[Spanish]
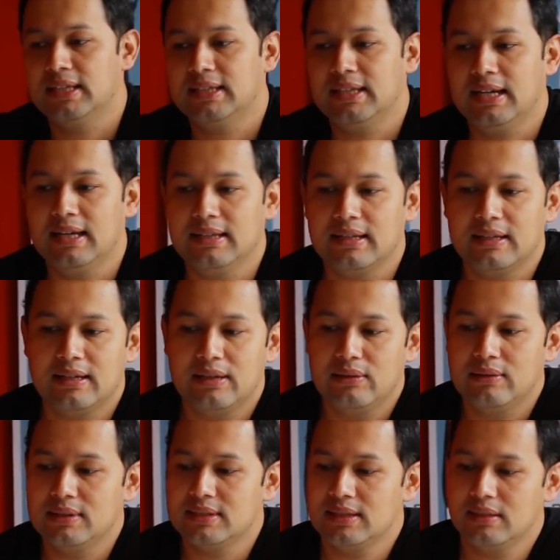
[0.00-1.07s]
Tatiana que
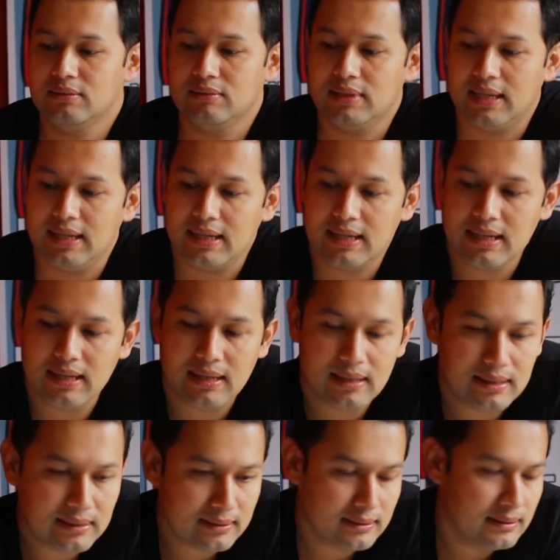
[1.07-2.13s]
dejó el celular acá.